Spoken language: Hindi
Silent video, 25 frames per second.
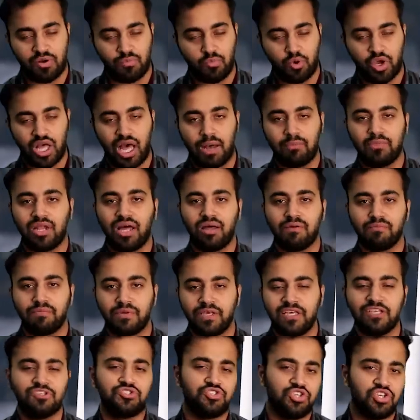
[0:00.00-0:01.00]
और मुकाबला
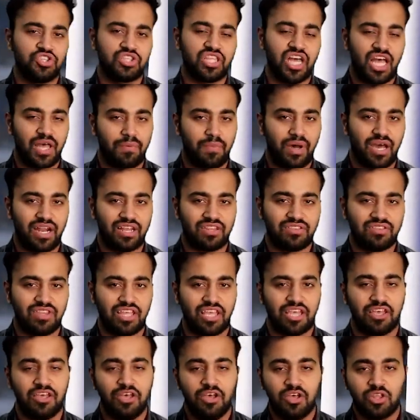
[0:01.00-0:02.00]
भी जीता है भारत
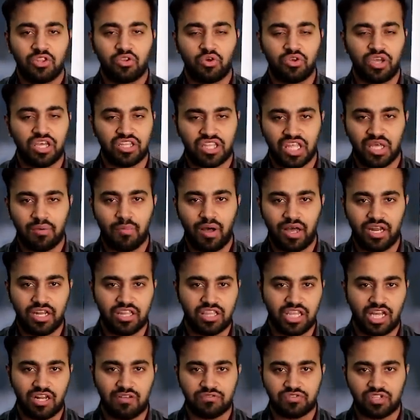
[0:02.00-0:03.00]
ने तो ये थे हमारी
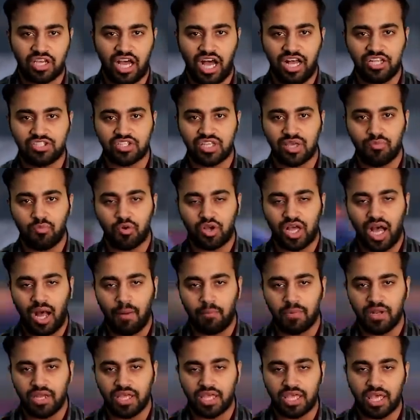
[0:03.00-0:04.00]
तरफ से आज के
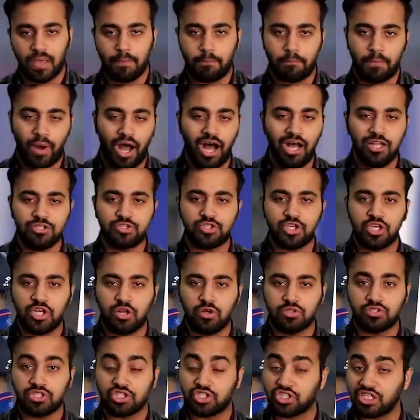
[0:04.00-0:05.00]
मुकाबले के पांच
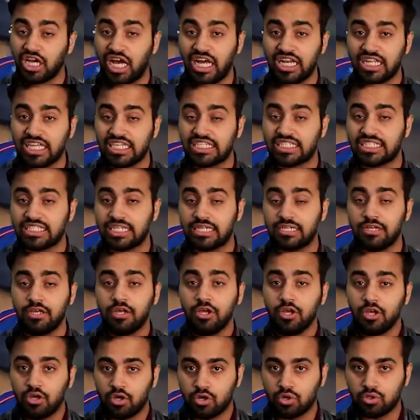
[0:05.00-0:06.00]
हीरो ईशान किशन
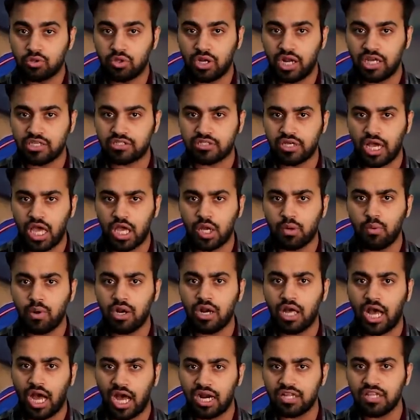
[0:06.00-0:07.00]
ऋतुराज
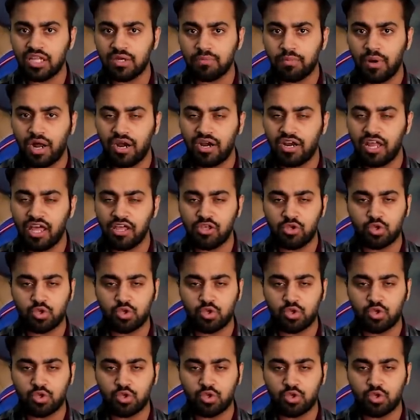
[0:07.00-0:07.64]
गायकवाड़ हार्दिक पांड्या